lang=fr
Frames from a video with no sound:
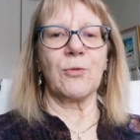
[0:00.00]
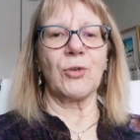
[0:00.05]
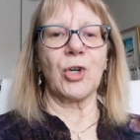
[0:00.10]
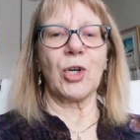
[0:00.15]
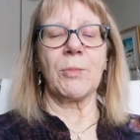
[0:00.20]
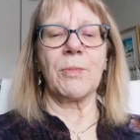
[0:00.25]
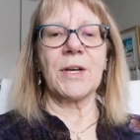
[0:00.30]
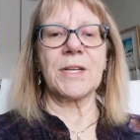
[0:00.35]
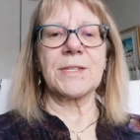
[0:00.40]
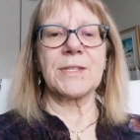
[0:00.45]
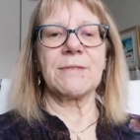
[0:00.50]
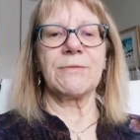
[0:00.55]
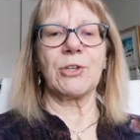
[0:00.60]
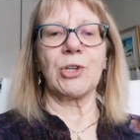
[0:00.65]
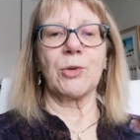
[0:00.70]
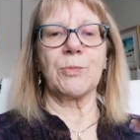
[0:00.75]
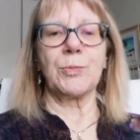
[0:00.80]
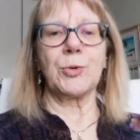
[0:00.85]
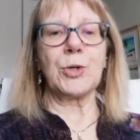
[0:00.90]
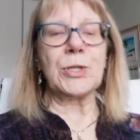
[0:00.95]
on va commencer
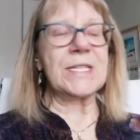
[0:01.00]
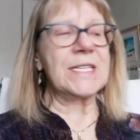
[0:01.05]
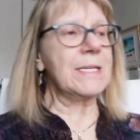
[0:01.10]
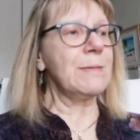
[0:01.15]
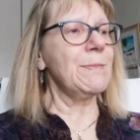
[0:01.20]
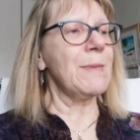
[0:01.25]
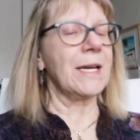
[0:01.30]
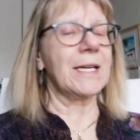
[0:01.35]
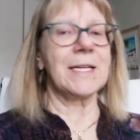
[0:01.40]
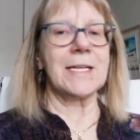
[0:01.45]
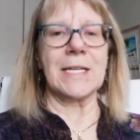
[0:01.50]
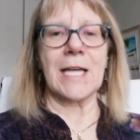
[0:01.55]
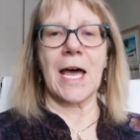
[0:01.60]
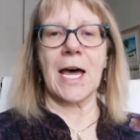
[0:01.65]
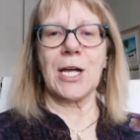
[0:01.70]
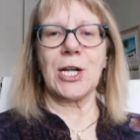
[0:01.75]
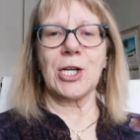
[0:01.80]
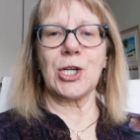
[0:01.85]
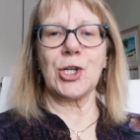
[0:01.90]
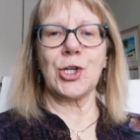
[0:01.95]
avec un petit
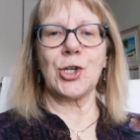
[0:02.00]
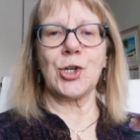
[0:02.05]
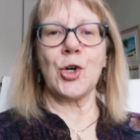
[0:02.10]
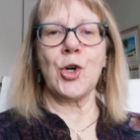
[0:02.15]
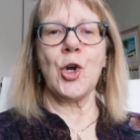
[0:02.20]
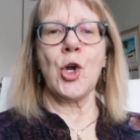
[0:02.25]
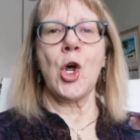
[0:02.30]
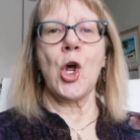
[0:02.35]
maquillage